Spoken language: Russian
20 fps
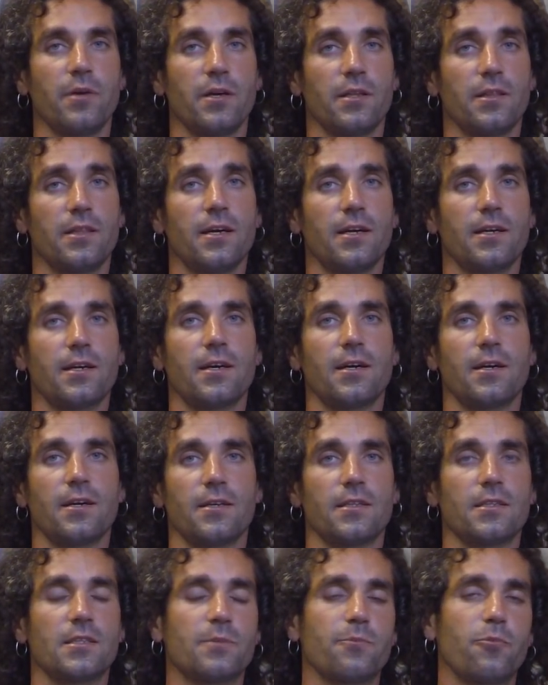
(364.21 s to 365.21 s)
Однако
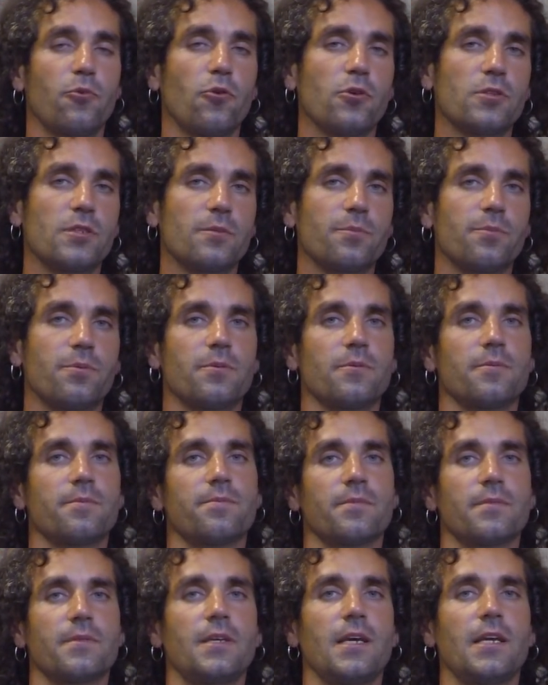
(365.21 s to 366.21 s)
этот способ
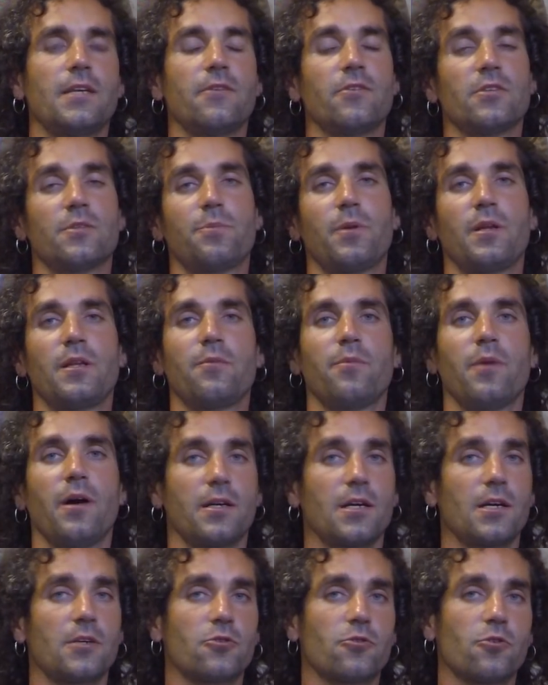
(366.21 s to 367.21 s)
я не
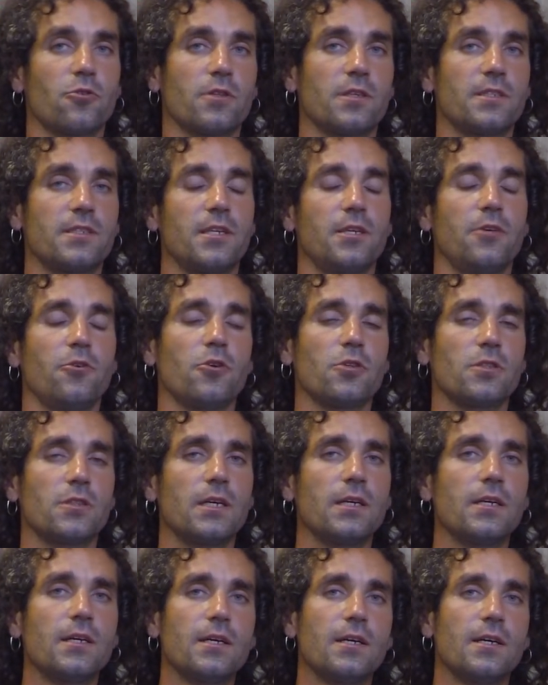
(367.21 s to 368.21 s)
воспринимаю как что-то
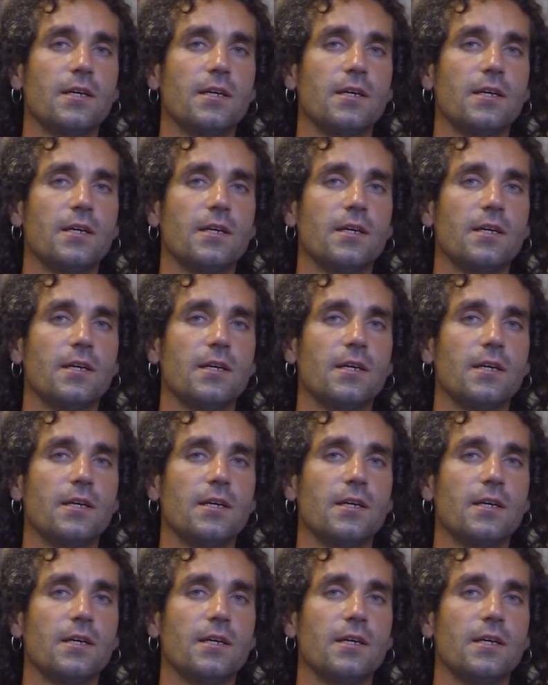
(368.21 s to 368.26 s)
серьезное,